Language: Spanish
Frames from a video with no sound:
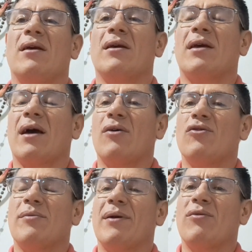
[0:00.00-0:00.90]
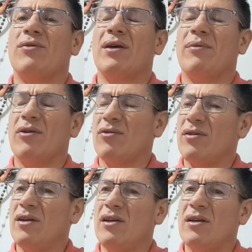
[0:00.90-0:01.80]
y que cada uno se pregunte, bueno,
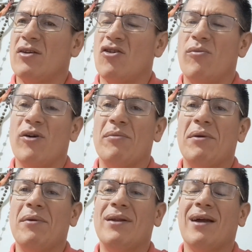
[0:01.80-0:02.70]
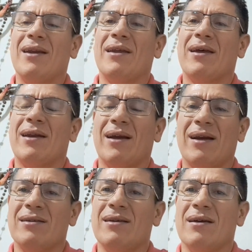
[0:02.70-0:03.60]
¿y cómo es mi vitalidad en la
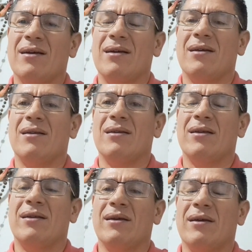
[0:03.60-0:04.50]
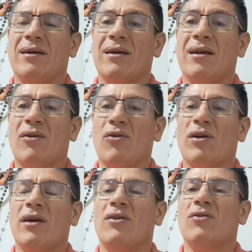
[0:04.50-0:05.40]
iglesia? Desde el rol
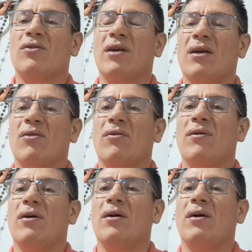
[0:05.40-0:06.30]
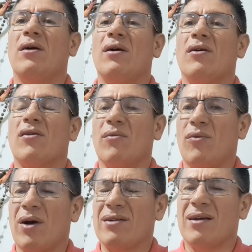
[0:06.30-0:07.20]
que yo tengo,
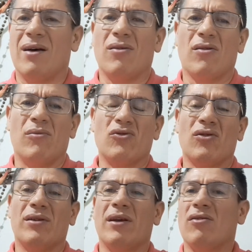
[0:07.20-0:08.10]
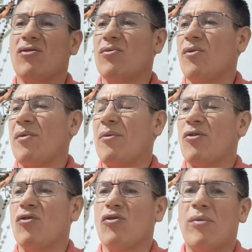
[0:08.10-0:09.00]
como casado, como soltero, como miembro
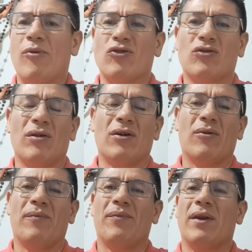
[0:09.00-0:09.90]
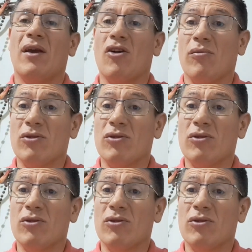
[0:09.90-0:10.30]
de un grupo apostólico. ¿Cómo